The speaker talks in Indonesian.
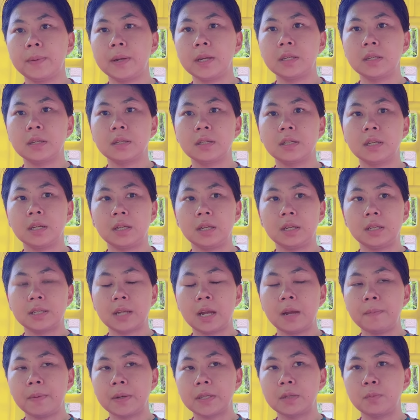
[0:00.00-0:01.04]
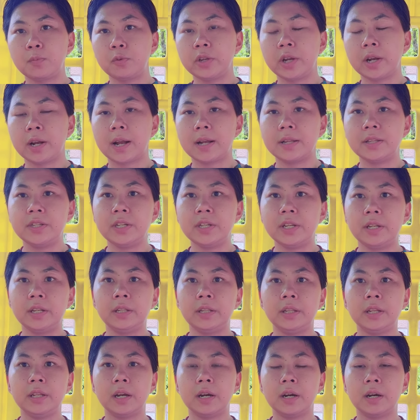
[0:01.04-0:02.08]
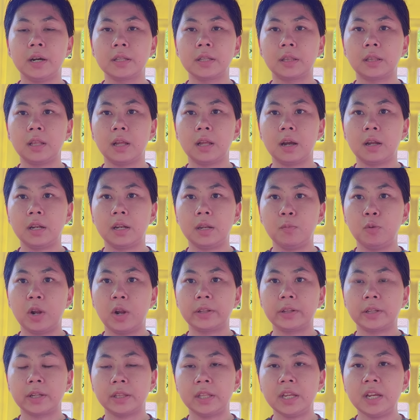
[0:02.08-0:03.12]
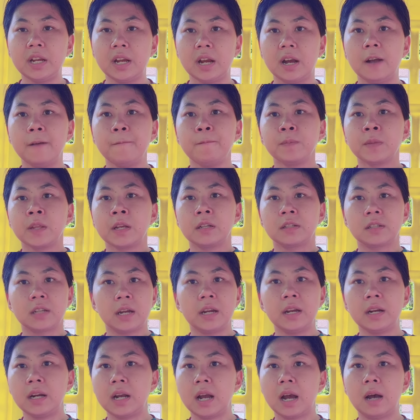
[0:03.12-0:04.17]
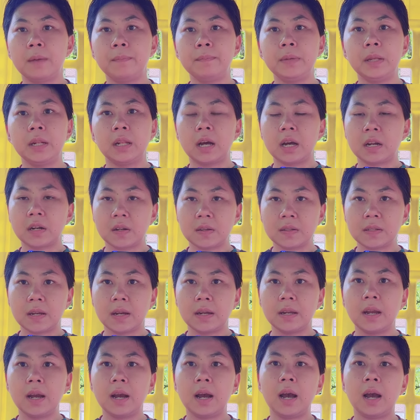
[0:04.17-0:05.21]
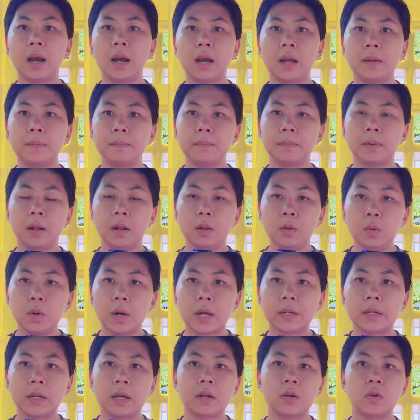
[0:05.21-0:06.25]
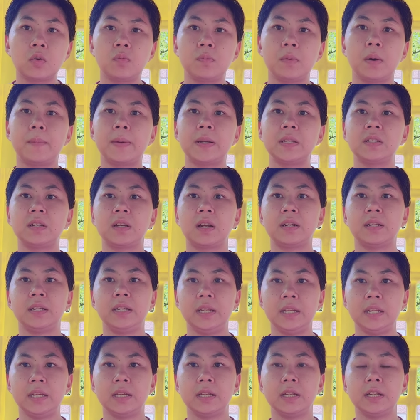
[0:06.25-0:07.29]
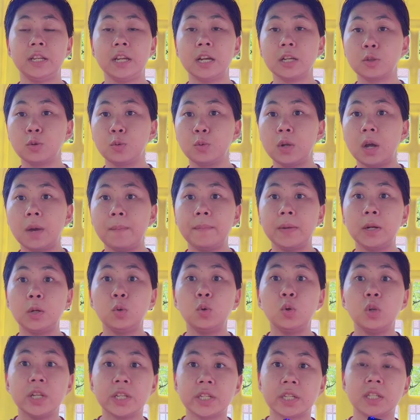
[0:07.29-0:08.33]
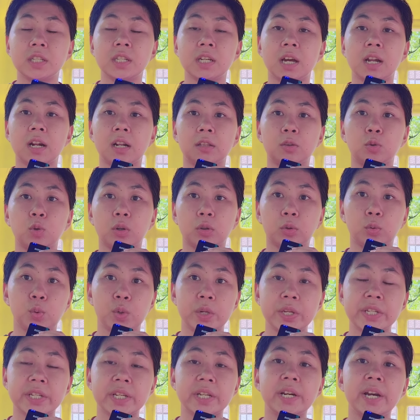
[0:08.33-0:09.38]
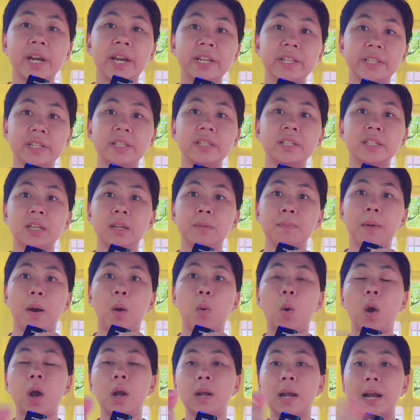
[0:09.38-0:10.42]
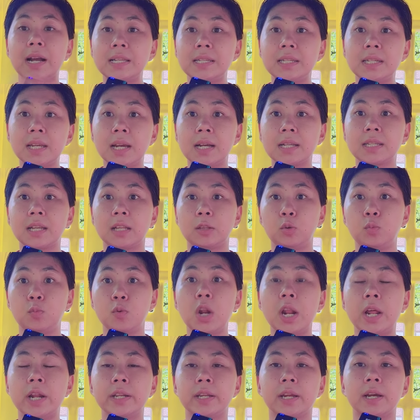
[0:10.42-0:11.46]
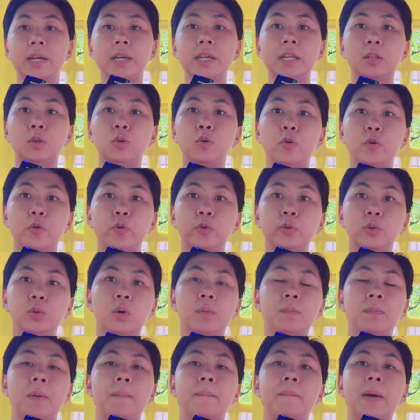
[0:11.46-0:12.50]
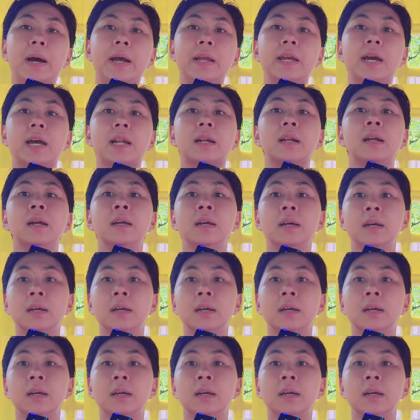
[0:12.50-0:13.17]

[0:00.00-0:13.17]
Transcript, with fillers: sama agensi saya masih punya gaji uh, di bulan ketiga saya nggak ambil karena saya akan keluar dari rumah majikan ini. Dia sudah menulis secara tertulis ke agensi bahwa gaji yang satu bulannya itu untuk membayar